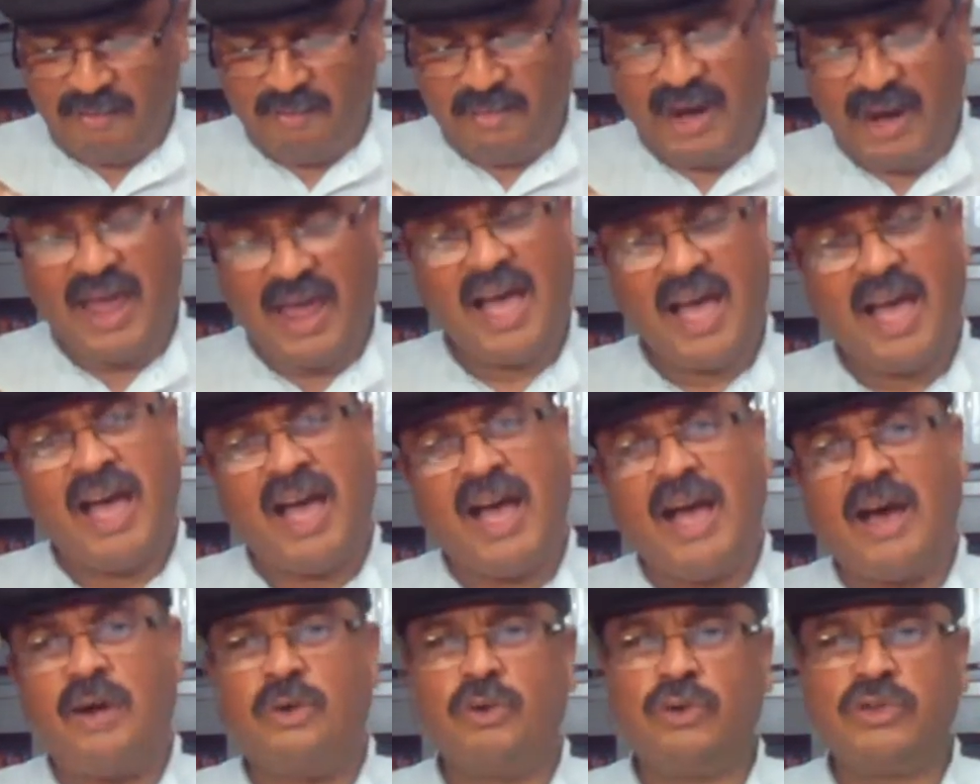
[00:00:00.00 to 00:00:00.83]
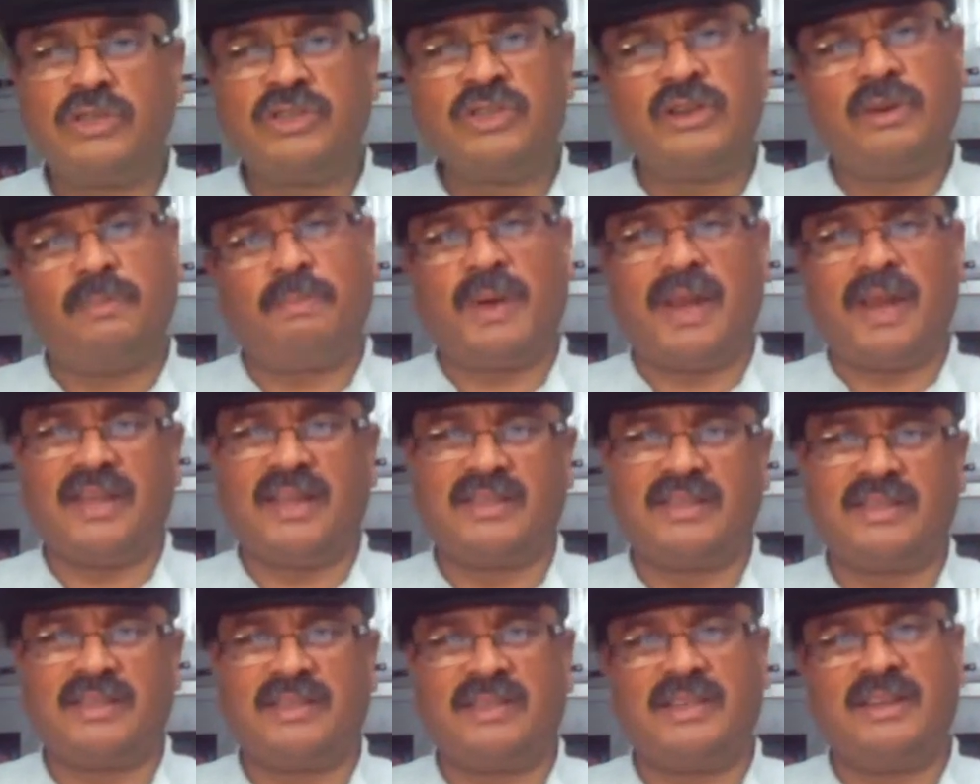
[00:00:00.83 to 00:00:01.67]
बड़ा हुस्न
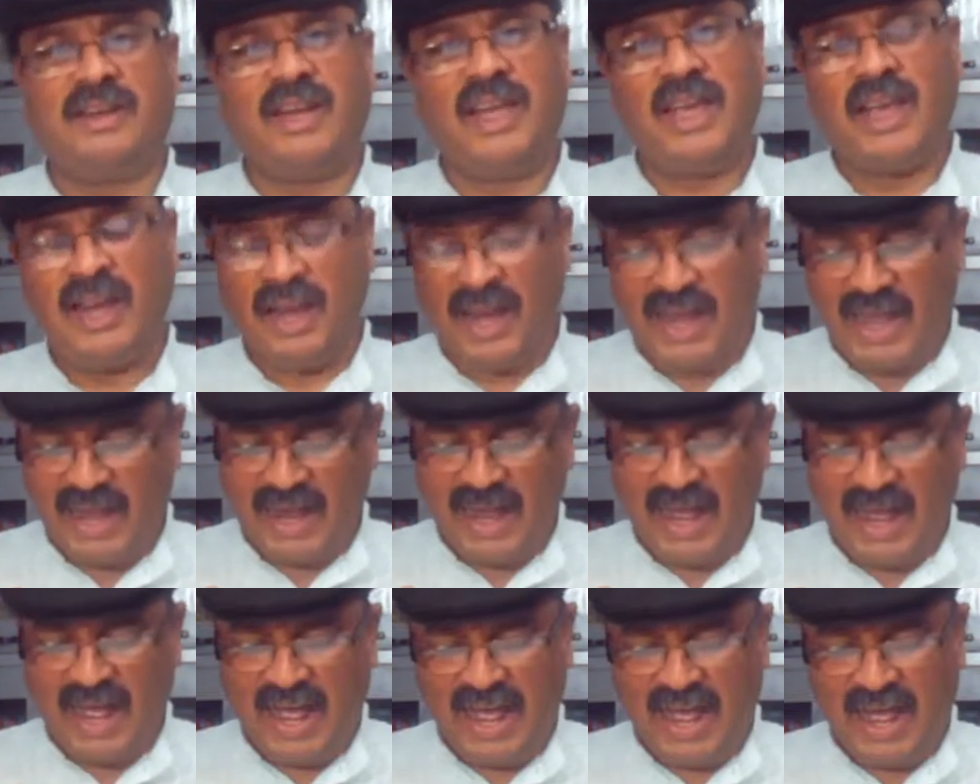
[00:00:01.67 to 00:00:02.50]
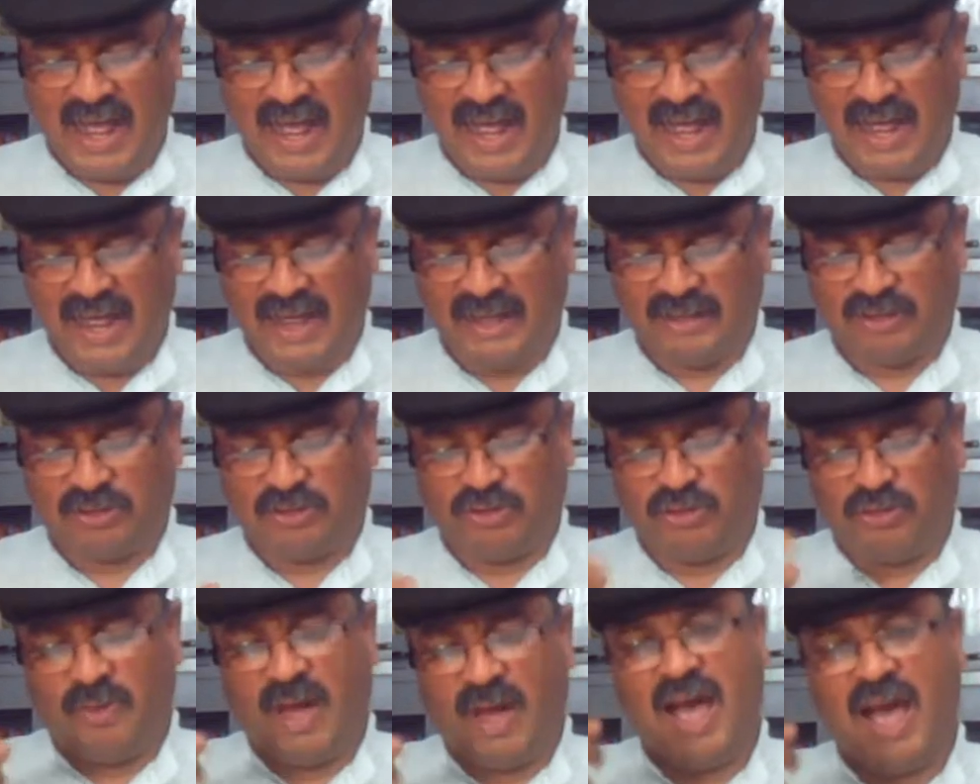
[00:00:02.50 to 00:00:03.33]
परस्त निकलेगा
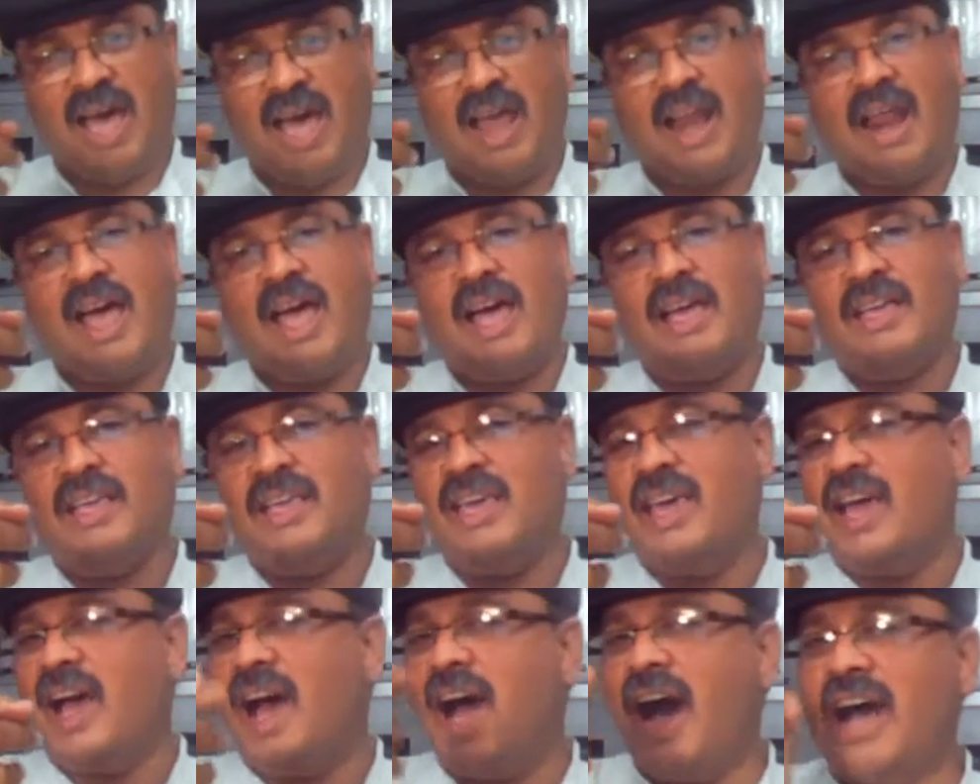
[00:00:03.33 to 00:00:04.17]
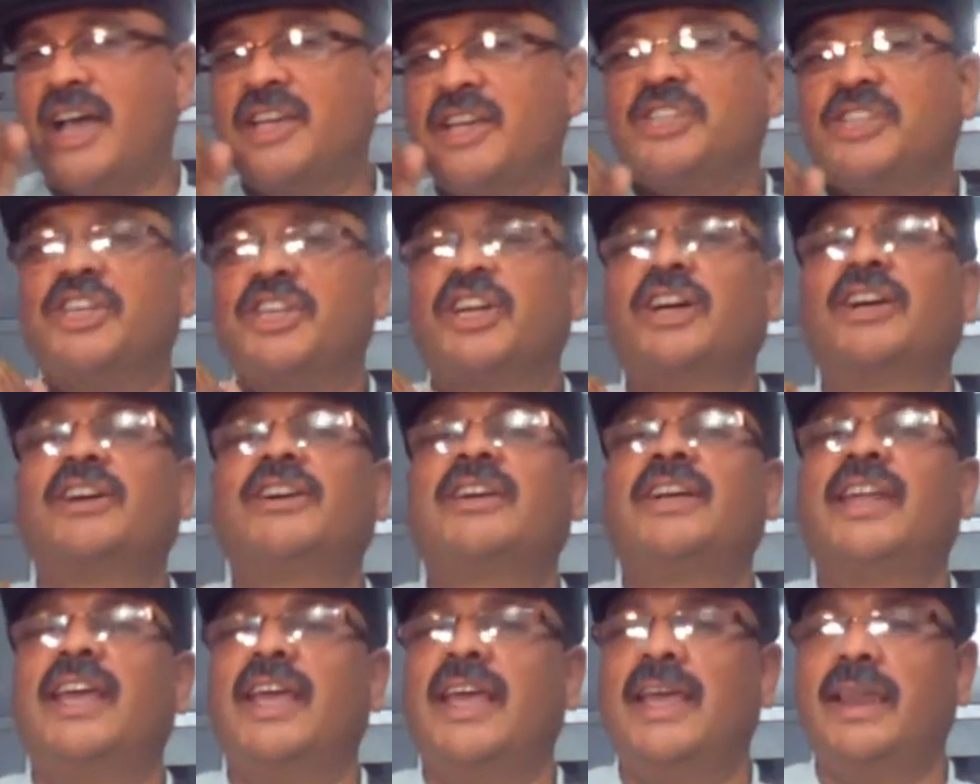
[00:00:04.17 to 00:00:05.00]
तुम्हारा ये आशिक
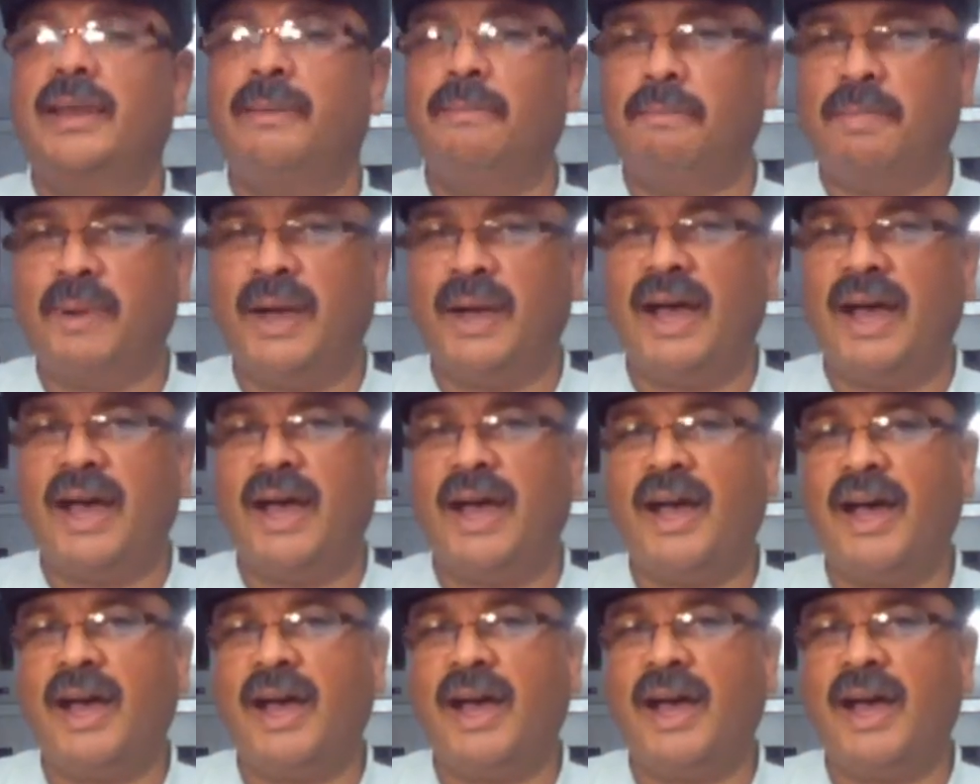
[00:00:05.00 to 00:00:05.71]
टेनपा